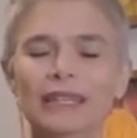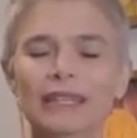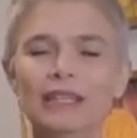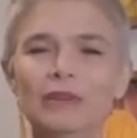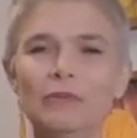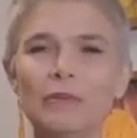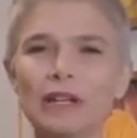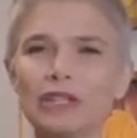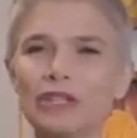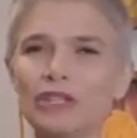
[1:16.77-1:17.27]
E
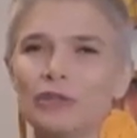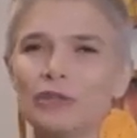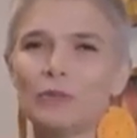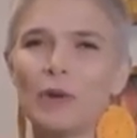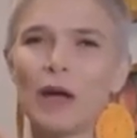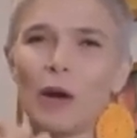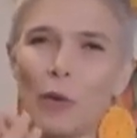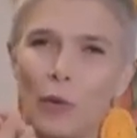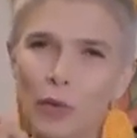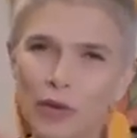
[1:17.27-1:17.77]
o machismo
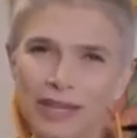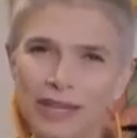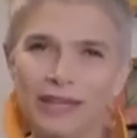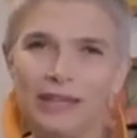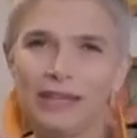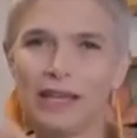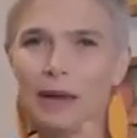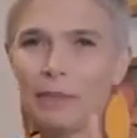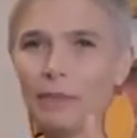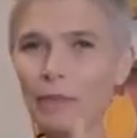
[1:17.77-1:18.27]
é
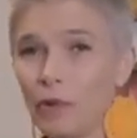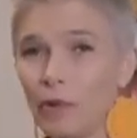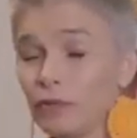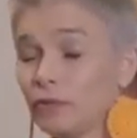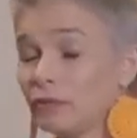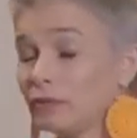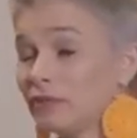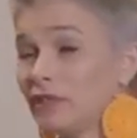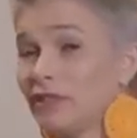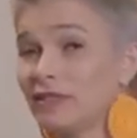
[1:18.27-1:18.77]
ruim e é
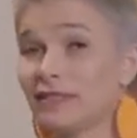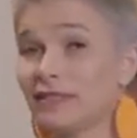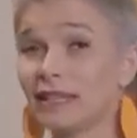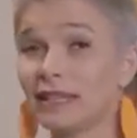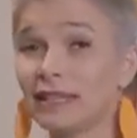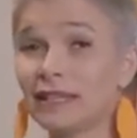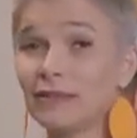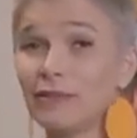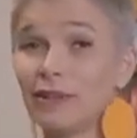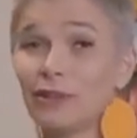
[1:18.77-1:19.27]
bom dizer
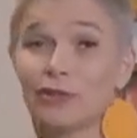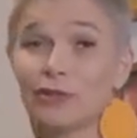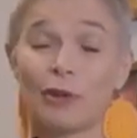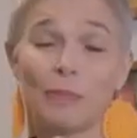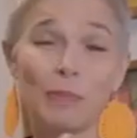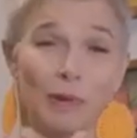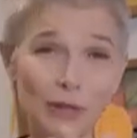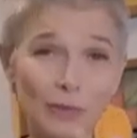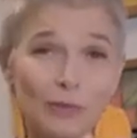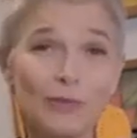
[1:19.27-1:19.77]
que não é só
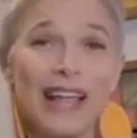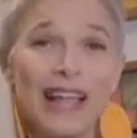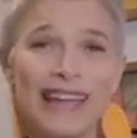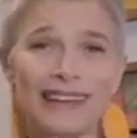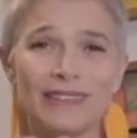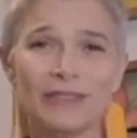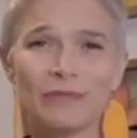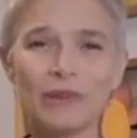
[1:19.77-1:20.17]
para as mulheres.